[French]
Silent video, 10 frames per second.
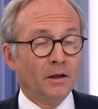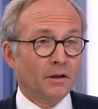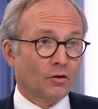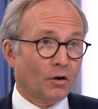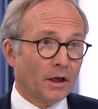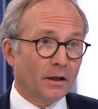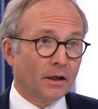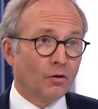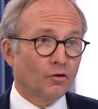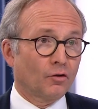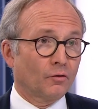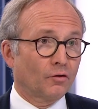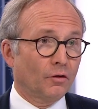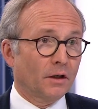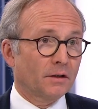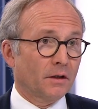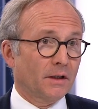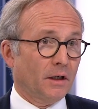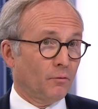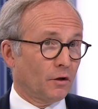Si on regarde la conjoncture,
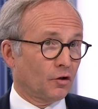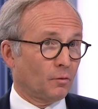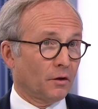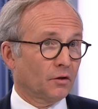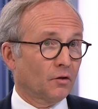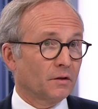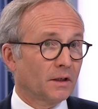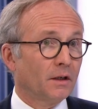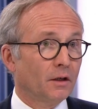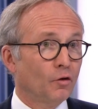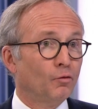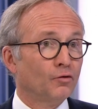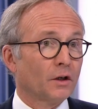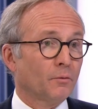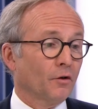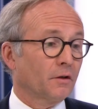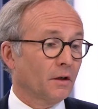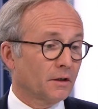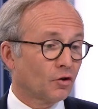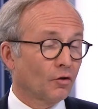essentiellement, je pense que ce qui est le plus
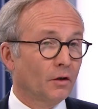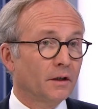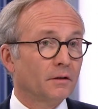important, est-ce que les